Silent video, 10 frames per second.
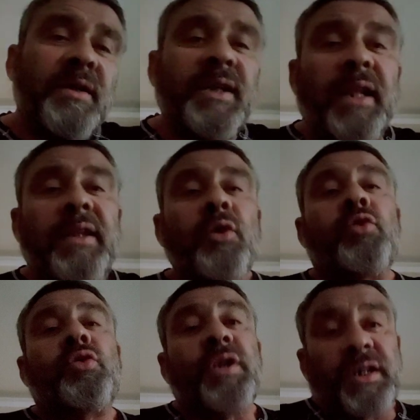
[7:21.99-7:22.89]
Sen de
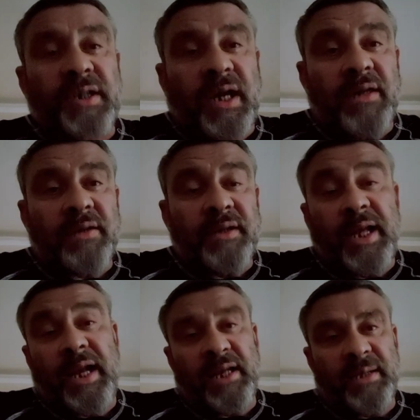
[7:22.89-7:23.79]
300'e çıkarsın
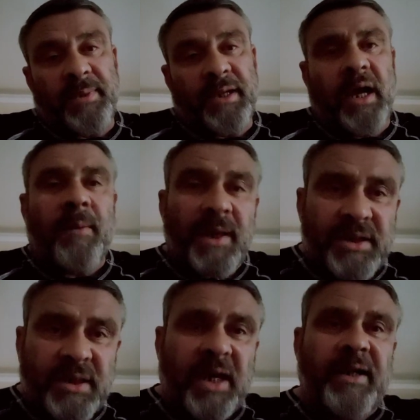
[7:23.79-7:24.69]
herhangi biri. Ama
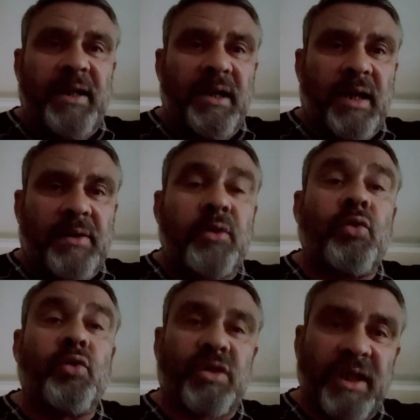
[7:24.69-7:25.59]
çıkar illaki.
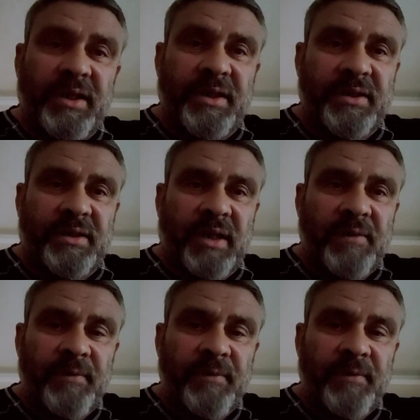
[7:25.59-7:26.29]
Güçlenir insan.